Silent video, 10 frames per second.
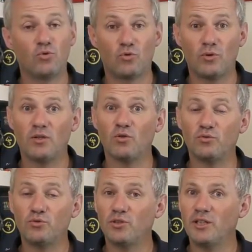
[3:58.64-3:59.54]
tout de suite,
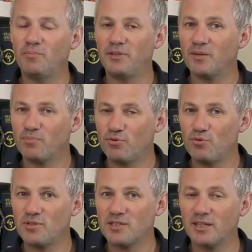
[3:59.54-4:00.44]
vous donnez bien
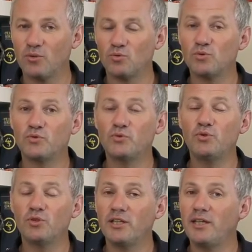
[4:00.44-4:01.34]
plus qu'un nom,
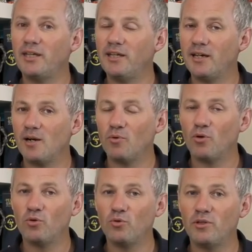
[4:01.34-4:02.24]
vous donnez
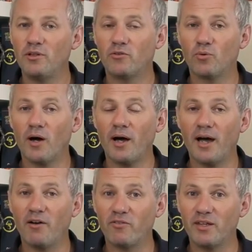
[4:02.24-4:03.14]
également une histoire
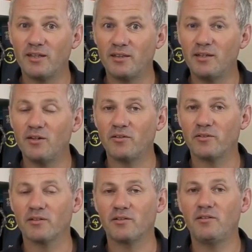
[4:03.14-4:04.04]
avec
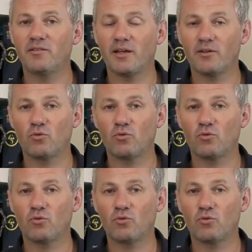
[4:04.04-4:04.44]
des indices à